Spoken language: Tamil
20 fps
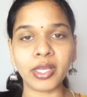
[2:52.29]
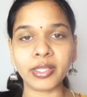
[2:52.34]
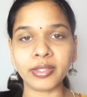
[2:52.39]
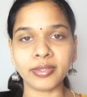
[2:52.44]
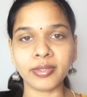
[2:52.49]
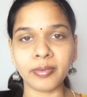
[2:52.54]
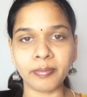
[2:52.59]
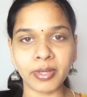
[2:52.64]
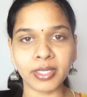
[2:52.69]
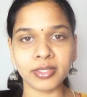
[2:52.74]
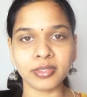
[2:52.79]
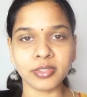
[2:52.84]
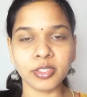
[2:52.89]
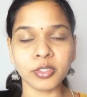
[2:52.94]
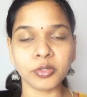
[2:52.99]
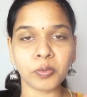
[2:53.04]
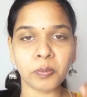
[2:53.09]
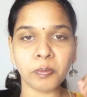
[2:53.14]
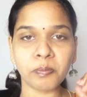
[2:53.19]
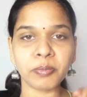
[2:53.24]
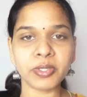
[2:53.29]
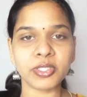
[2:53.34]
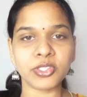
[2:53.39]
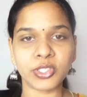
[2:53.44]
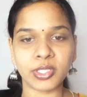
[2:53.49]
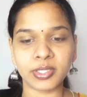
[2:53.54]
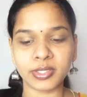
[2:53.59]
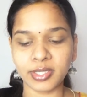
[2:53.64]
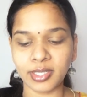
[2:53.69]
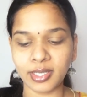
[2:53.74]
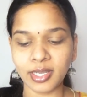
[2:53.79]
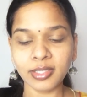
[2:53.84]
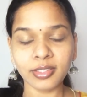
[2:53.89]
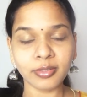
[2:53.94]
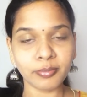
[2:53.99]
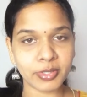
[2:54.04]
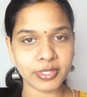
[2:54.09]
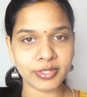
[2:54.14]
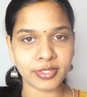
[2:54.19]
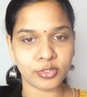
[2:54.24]
அந்த மாதிரி ரொம்ப ஜென்டிலாக
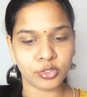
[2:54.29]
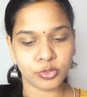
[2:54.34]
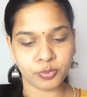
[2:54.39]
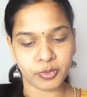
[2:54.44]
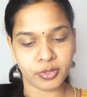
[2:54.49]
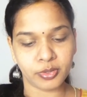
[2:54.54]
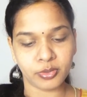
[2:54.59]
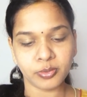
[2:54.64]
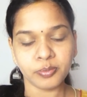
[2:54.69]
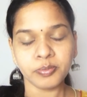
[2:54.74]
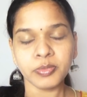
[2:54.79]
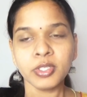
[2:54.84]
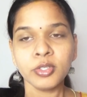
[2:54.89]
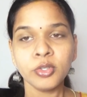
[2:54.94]
அந்த மசாஜ் பண்ணணும்